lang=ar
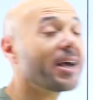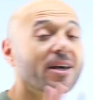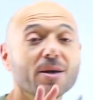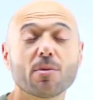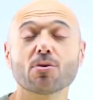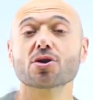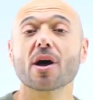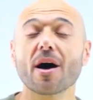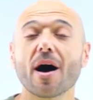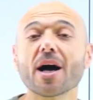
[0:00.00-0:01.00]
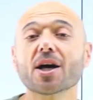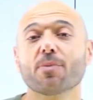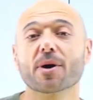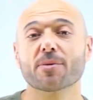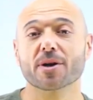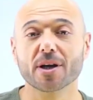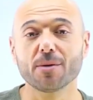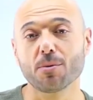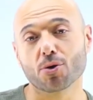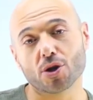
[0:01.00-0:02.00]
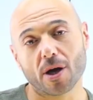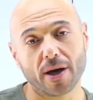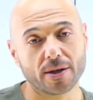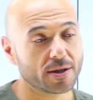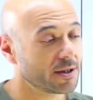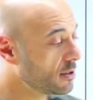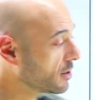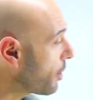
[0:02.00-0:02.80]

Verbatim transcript: قيمه مطلقه اكبر من قيمه مطلقه عندي طب